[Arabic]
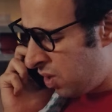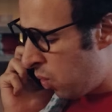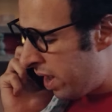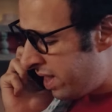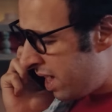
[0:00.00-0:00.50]

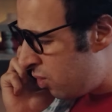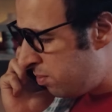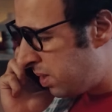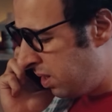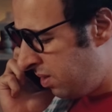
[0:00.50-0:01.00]
هو ايه ده يا
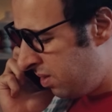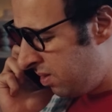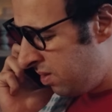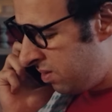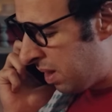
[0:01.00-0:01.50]
امي
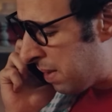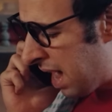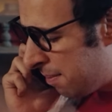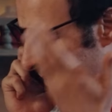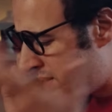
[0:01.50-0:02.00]
طب
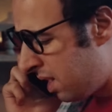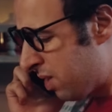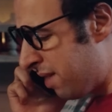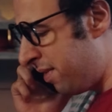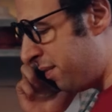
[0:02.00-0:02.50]
كام بصله
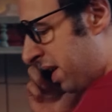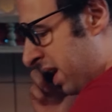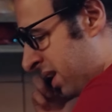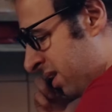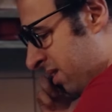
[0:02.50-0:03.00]
وكام
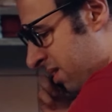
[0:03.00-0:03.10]
فلفلايه